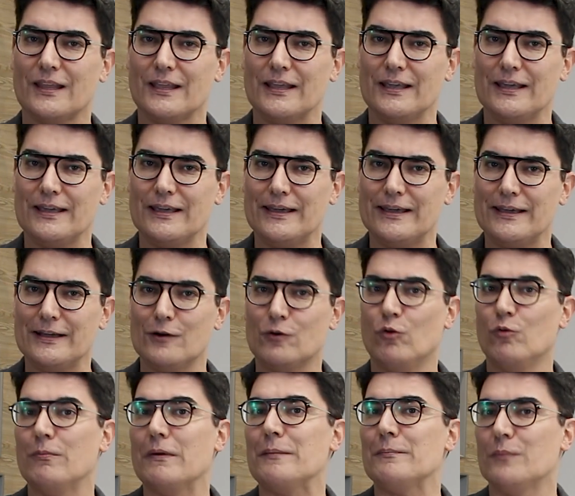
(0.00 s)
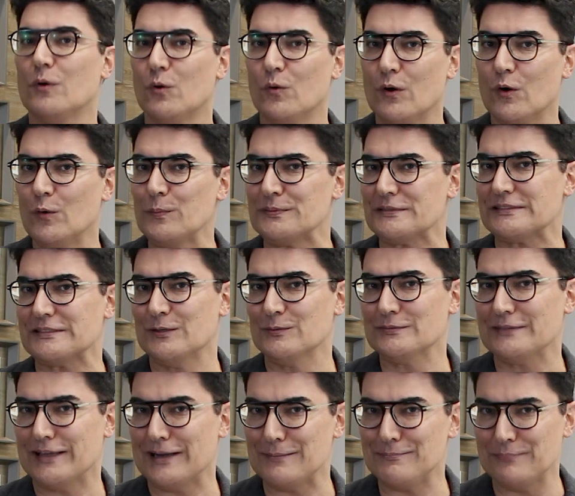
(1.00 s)
é, uma boa opção
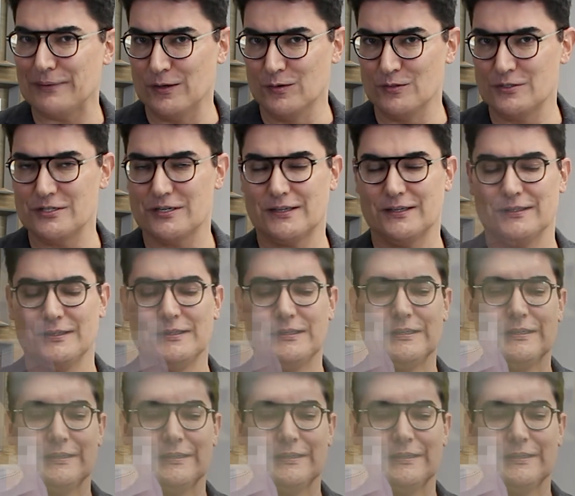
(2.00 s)
terapêutica?